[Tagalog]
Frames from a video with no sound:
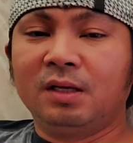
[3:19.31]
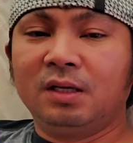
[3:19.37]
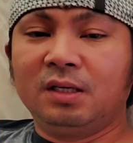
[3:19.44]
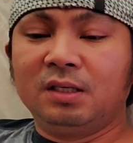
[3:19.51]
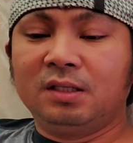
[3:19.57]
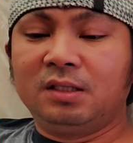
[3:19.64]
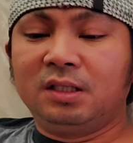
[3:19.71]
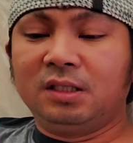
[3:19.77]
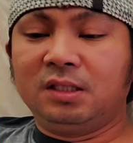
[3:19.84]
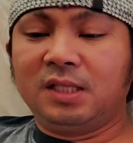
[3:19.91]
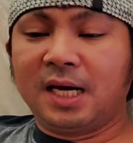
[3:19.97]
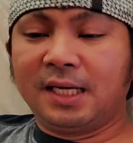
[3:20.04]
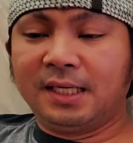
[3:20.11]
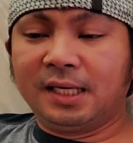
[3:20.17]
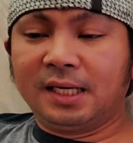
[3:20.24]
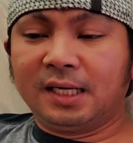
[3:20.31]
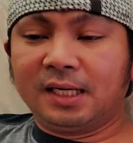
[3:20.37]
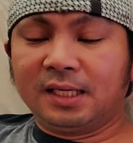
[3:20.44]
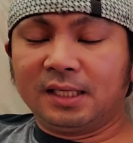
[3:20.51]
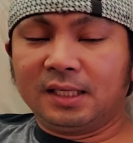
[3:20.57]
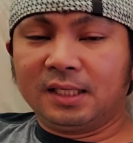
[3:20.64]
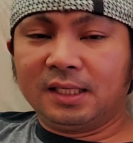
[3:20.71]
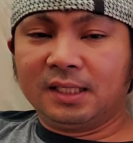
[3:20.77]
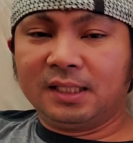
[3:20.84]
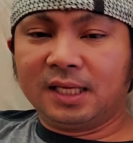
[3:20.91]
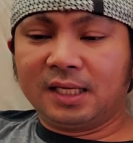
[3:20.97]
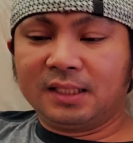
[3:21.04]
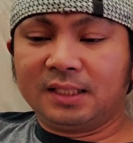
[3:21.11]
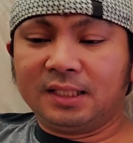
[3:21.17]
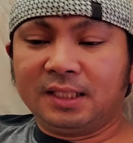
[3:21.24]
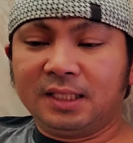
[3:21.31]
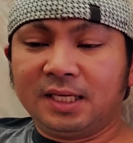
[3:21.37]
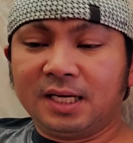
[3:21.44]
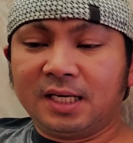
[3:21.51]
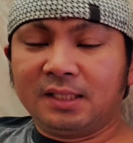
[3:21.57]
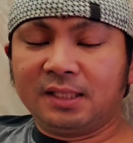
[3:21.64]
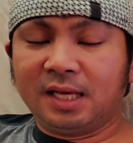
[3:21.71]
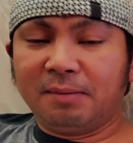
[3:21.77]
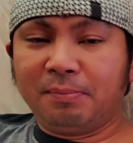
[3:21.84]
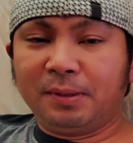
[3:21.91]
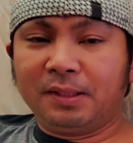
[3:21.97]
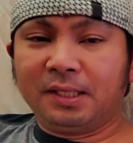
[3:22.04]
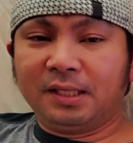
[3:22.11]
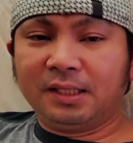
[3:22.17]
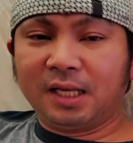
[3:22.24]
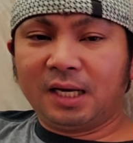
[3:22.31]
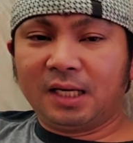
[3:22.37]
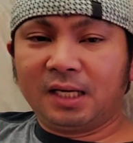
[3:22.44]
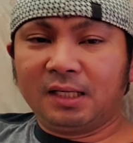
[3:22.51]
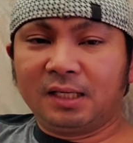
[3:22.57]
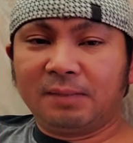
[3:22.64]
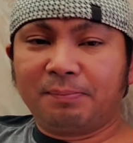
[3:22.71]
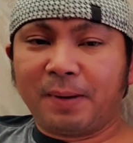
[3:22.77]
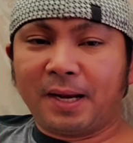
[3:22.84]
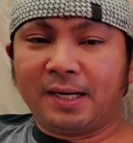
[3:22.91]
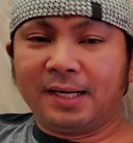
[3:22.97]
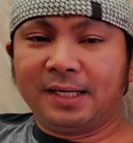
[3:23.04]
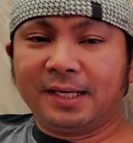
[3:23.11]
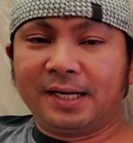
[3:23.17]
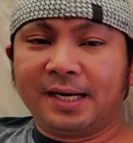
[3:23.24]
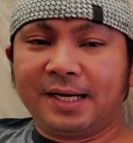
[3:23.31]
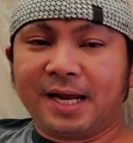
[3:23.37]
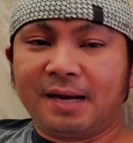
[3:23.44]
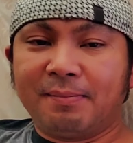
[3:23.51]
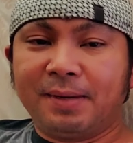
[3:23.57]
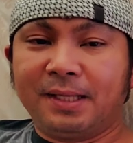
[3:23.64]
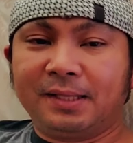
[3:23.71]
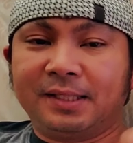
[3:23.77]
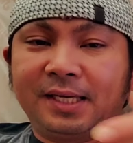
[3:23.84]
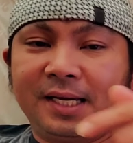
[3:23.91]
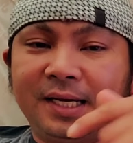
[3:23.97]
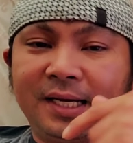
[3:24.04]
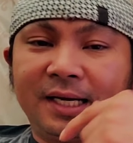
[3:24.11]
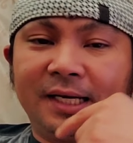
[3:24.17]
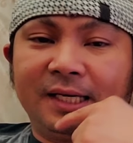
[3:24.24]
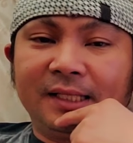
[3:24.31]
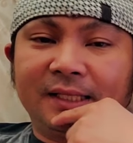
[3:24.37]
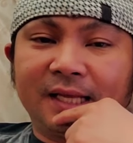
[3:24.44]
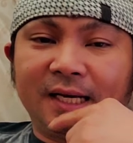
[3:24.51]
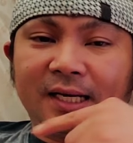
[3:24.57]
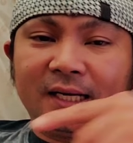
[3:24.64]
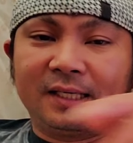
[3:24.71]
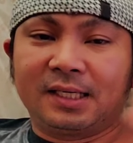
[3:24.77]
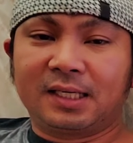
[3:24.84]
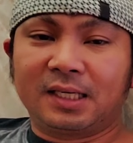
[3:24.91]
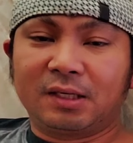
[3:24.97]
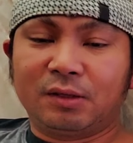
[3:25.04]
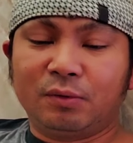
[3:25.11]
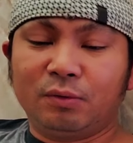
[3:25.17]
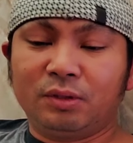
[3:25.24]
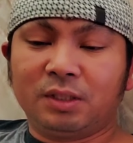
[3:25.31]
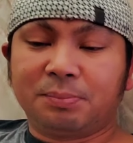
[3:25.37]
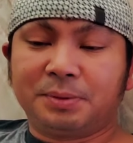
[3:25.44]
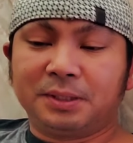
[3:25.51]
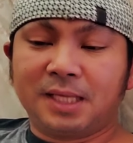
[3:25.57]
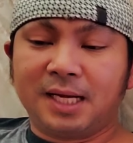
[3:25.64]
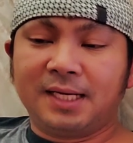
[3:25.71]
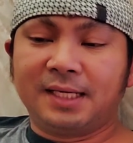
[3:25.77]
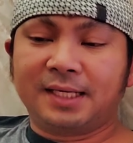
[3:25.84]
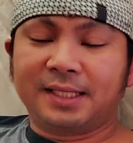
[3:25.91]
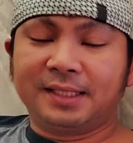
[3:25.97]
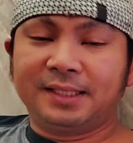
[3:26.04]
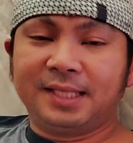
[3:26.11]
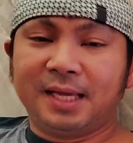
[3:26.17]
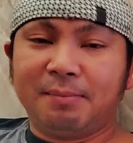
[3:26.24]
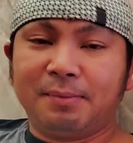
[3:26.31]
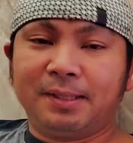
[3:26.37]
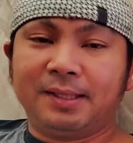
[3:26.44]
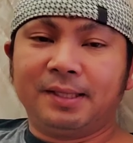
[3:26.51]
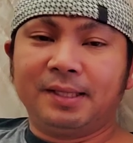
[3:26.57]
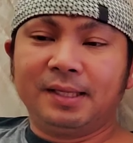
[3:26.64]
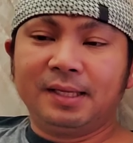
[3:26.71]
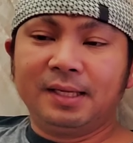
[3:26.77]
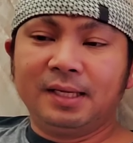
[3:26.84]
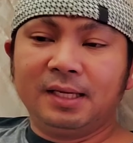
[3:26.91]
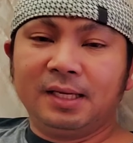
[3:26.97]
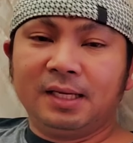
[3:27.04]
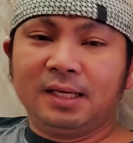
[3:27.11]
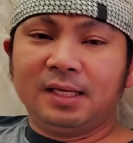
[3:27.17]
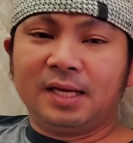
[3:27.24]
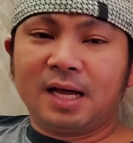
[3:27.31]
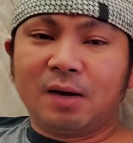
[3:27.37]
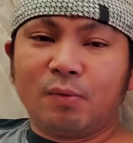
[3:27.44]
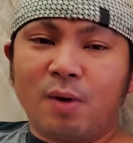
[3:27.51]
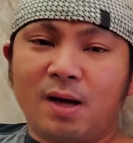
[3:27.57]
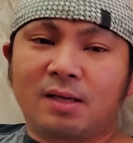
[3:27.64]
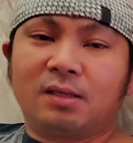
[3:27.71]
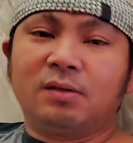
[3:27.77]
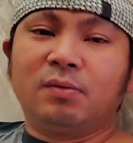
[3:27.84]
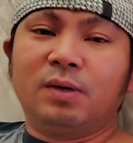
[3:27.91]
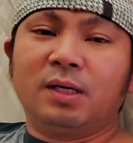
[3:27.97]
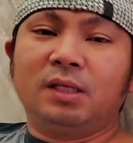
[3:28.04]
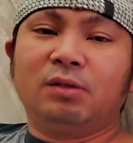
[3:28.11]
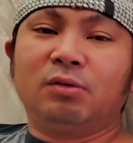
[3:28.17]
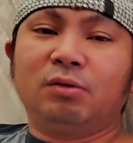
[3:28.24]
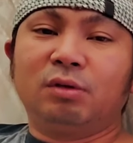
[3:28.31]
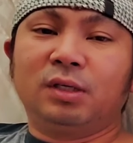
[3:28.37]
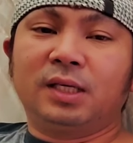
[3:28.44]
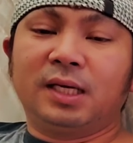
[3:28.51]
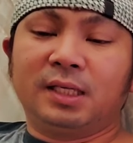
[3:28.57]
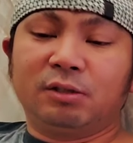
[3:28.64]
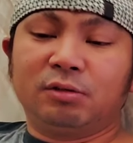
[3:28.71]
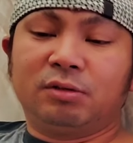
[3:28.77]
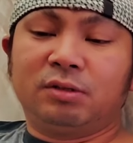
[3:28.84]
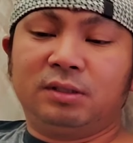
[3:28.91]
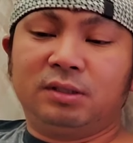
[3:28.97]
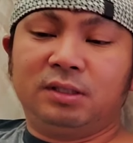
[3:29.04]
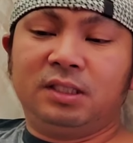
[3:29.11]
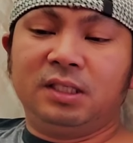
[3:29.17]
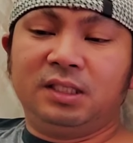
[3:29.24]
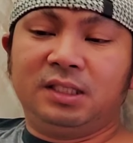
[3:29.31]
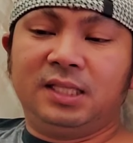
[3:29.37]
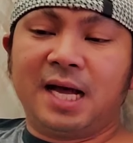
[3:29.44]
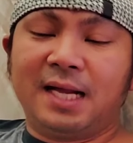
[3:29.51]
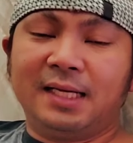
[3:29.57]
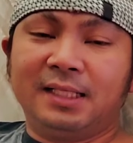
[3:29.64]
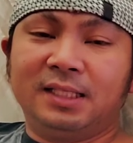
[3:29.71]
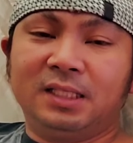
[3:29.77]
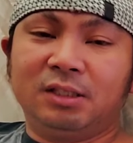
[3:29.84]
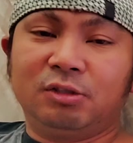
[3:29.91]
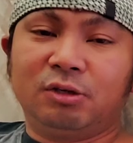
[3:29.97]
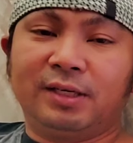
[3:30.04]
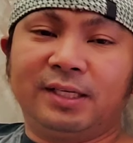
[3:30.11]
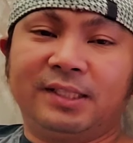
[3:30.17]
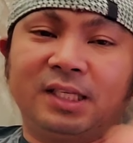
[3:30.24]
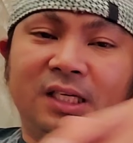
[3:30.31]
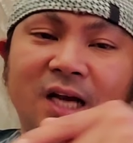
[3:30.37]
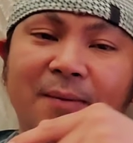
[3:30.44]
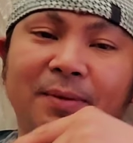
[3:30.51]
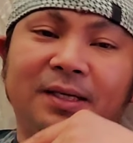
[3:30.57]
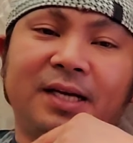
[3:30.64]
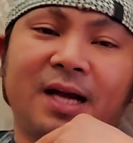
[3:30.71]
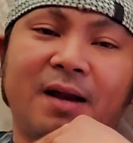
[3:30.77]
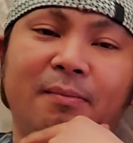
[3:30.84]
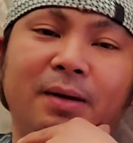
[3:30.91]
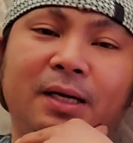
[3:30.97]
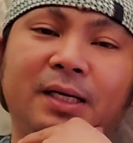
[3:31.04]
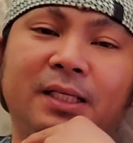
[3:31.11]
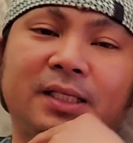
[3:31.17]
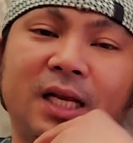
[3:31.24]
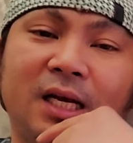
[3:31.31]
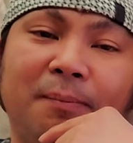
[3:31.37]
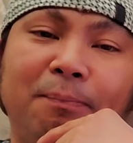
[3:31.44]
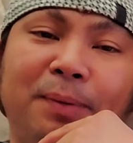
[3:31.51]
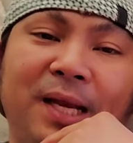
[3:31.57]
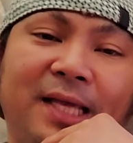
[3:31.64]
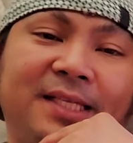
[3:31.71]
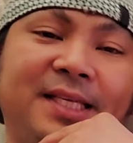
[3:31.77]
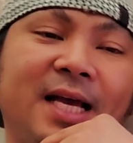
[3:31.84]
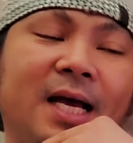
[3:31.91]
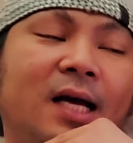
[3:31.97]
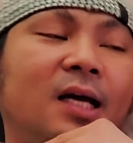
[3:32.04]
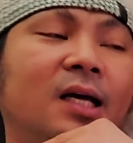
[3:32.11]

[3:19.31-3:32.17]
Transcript: si Dana and uh, si uh, David ay eh, talagang nagfile na ng annulment. Kaya lang eh talagang nakikiusap si Dana kay David na wag, wag ituloy. Kaya ito si, Dana dito ay eh, nagdadrama-drama na talagang pilay siya.